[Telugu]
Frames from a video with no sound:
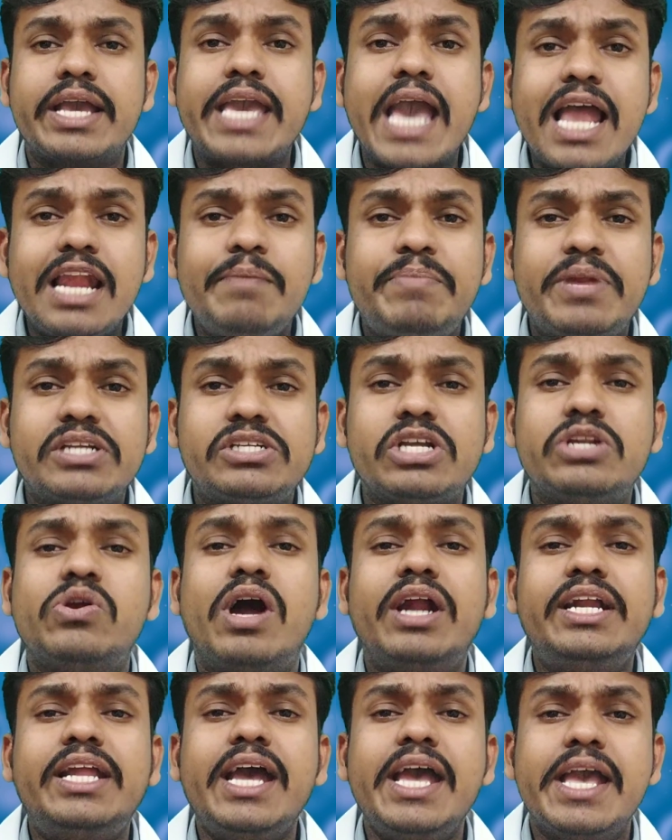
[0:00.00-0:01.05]
క్యాలిబ్రేషన్
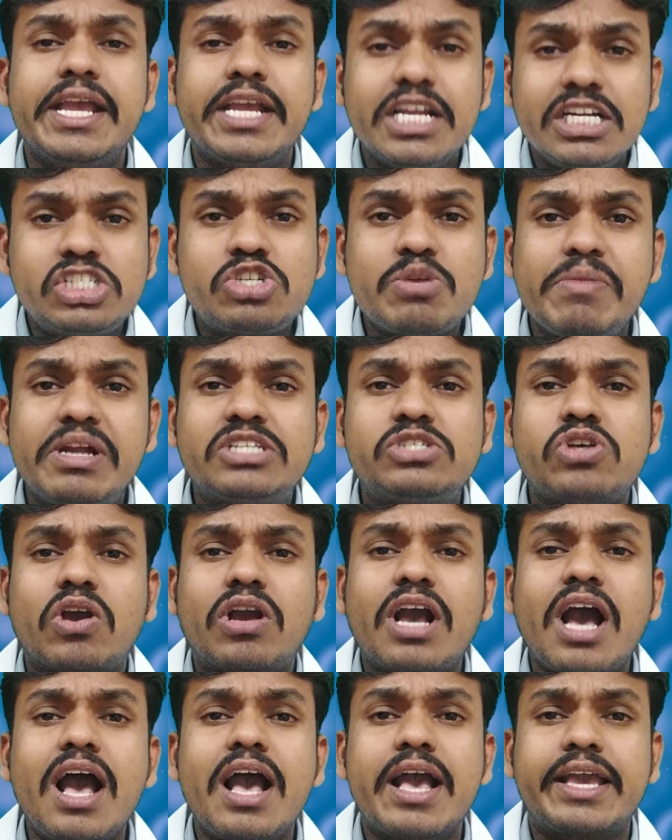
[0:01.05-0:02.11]
అంటే ఇన్స్ట్రుమెంట్స్
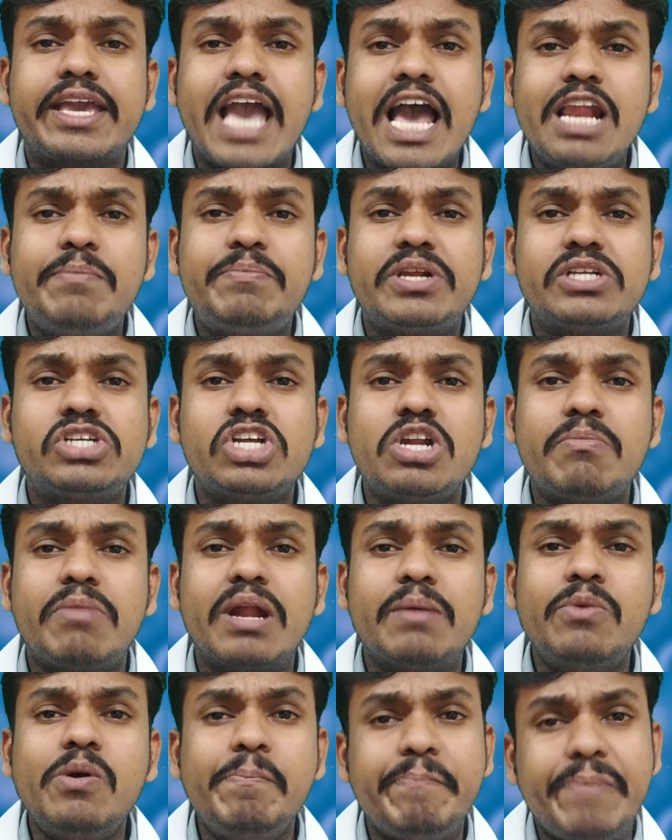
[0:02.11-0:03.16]
యొక్క క్యాలిబ్రేషన్ ను
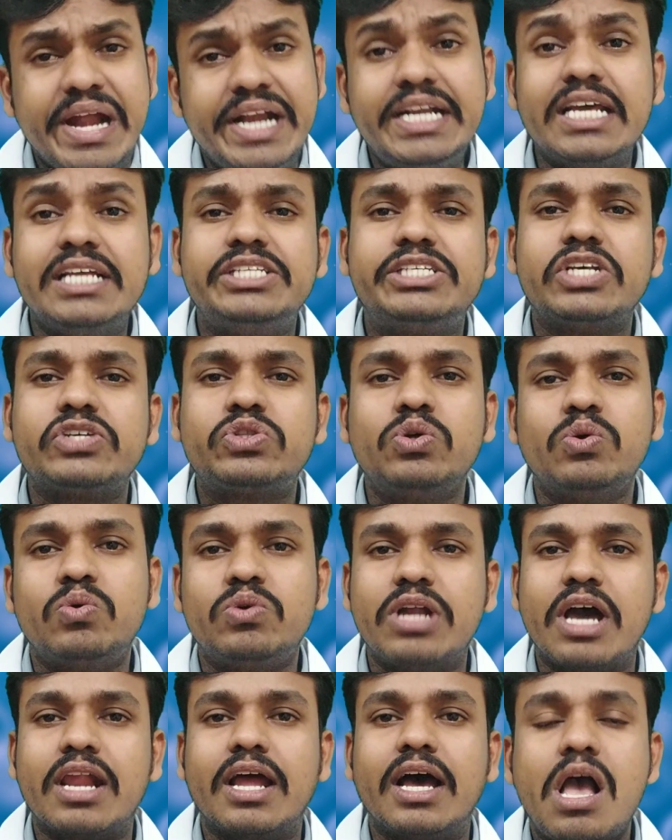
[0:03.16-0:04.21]
మనము మెయింటైన్ చేస్తూ
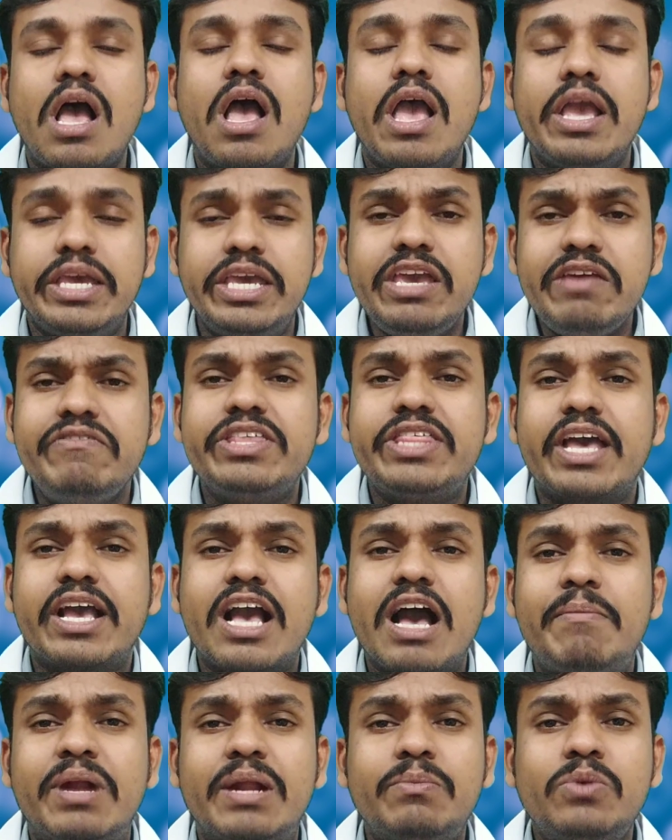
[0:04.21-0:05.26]
ఉండాలా ఈ
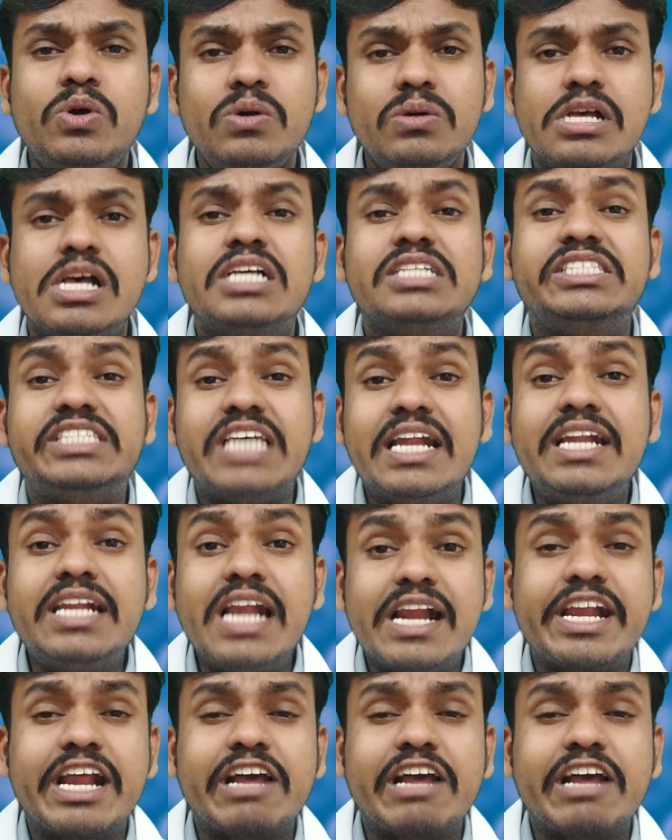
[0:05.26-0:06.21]
విధంగా మనము జనరల్